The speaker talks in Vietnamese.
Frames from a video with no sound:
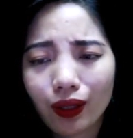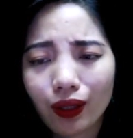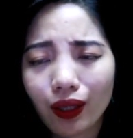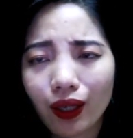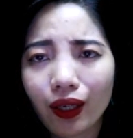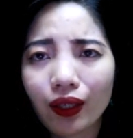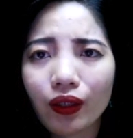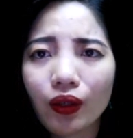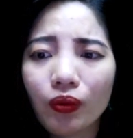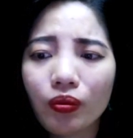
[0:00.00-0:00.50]

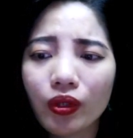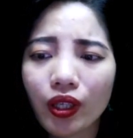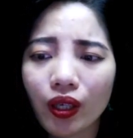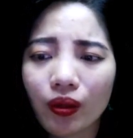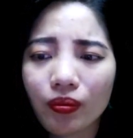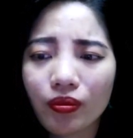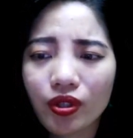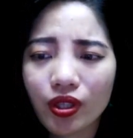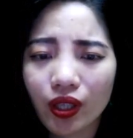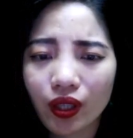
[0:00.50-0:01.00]
Anh không
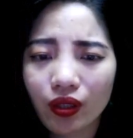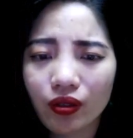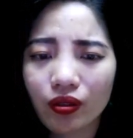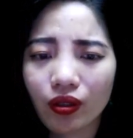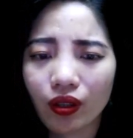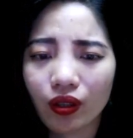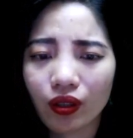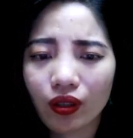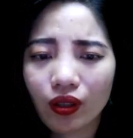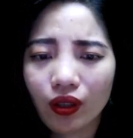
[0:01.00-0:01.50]
kiềm chế
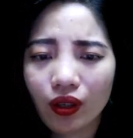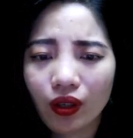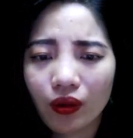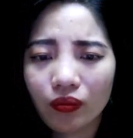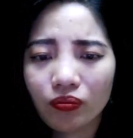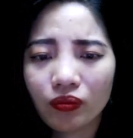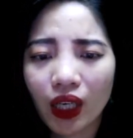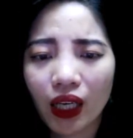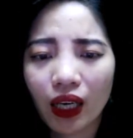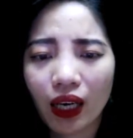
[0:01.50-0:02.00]
được
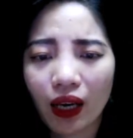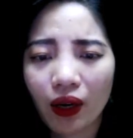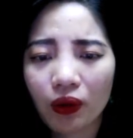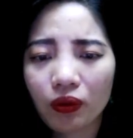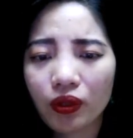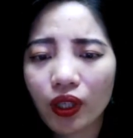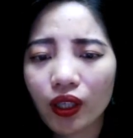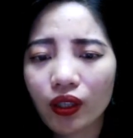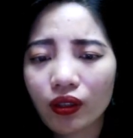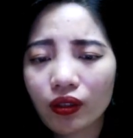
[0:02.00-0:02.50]
mà lao
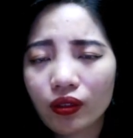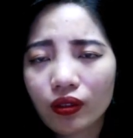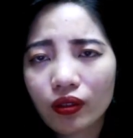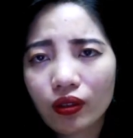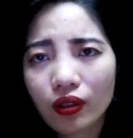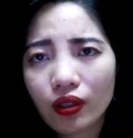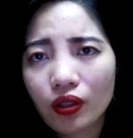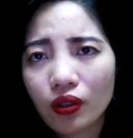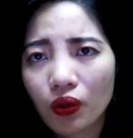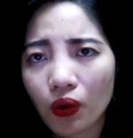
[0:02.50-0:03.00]
đến
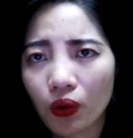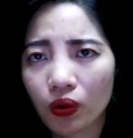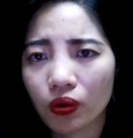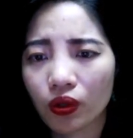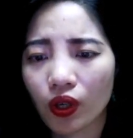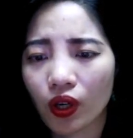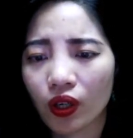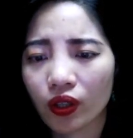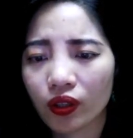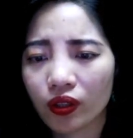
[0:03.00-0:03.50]
như hồ
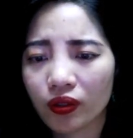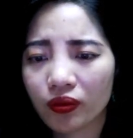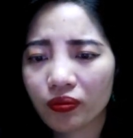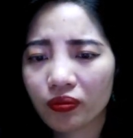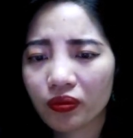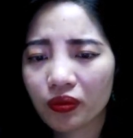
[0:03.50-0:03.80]
đói.